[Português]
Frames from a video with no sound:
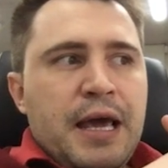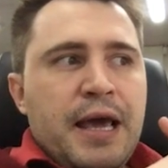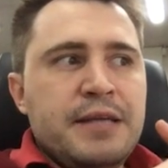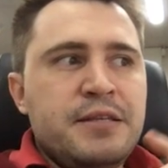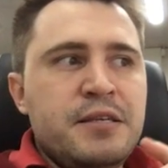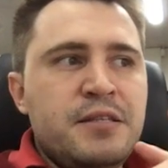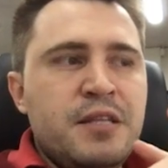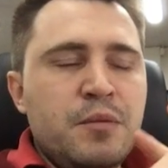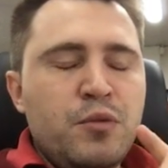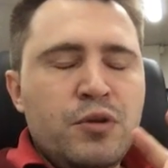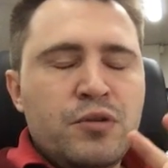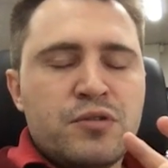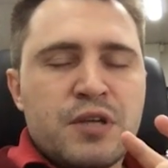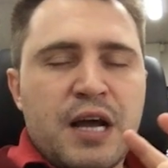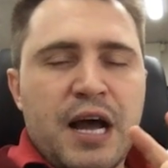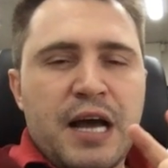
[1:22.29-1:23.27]
Existem
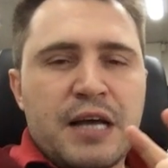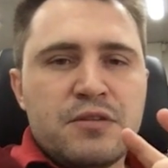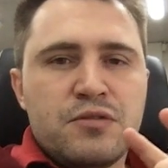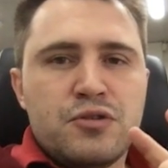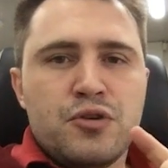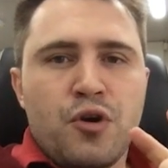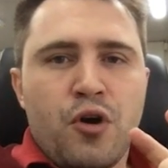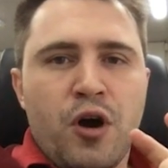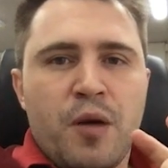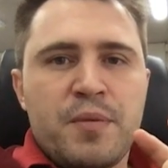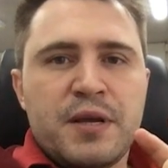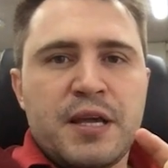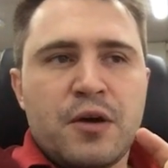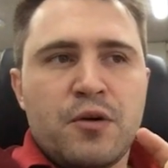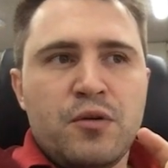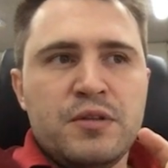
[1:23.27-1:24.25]
muitos casos de obra
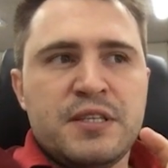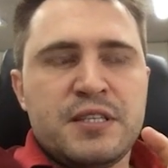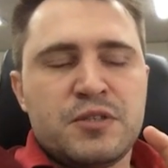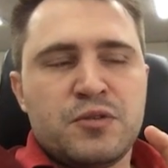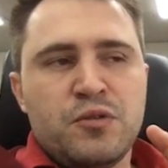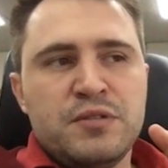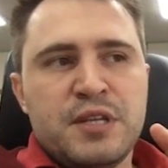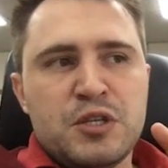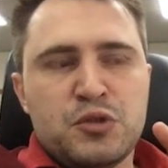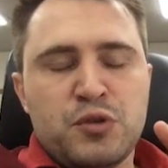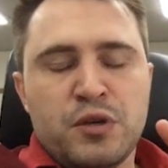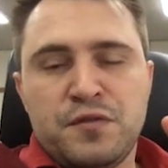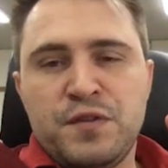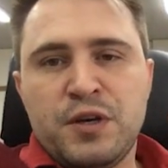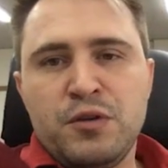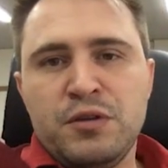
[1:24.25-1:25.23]
que as
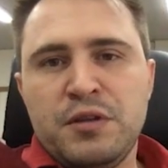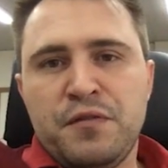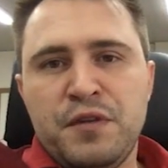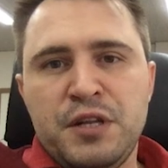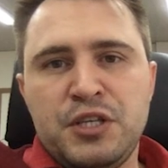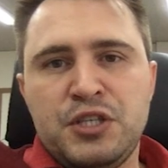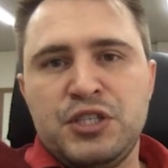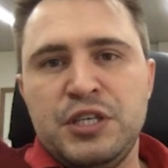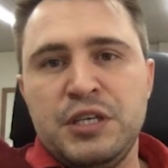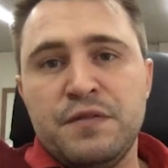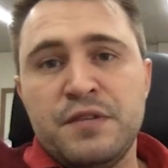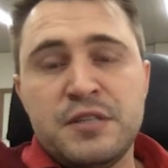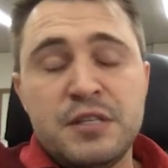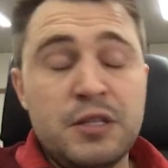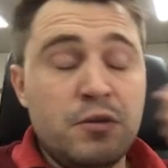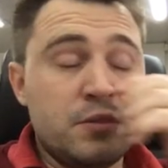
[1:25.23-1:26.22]
contenções ficam
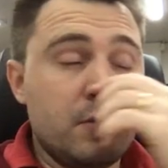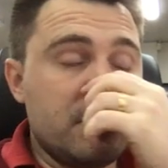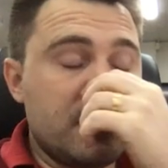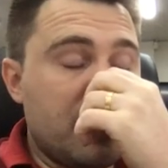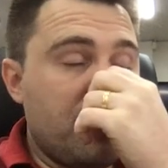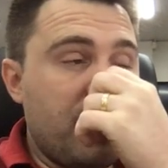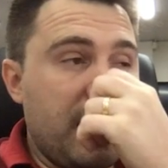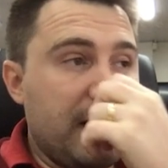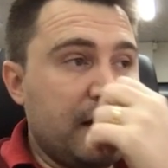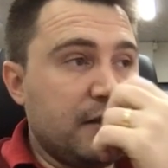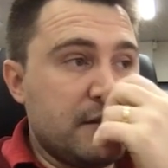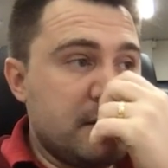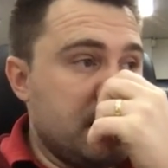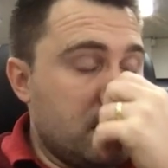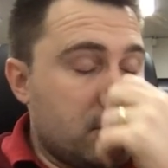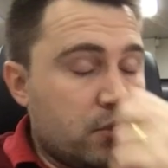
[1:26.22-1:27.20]
definitivas e não são
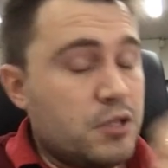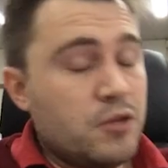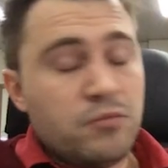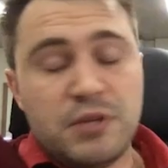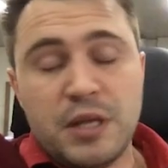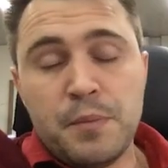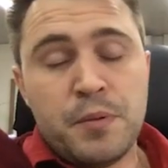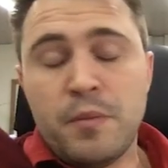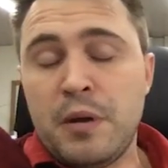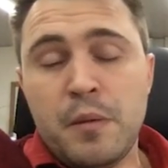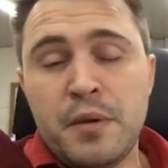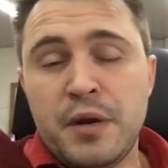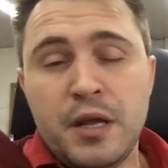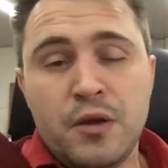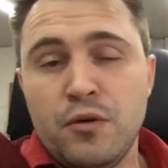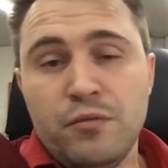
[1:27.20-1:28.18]
travadas. isso não tem
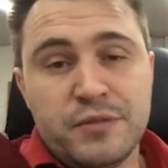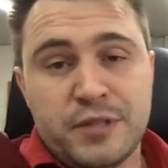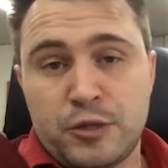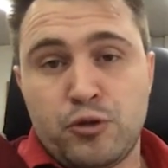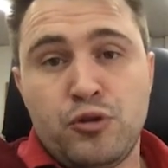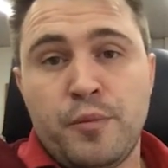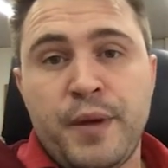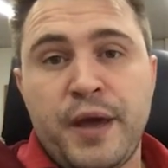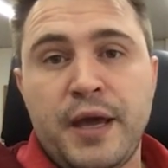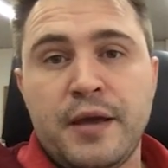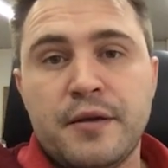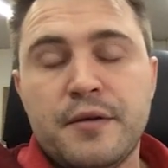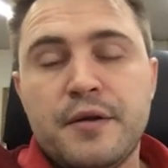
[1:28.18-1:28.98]
problema nenhum, tá tudo bem.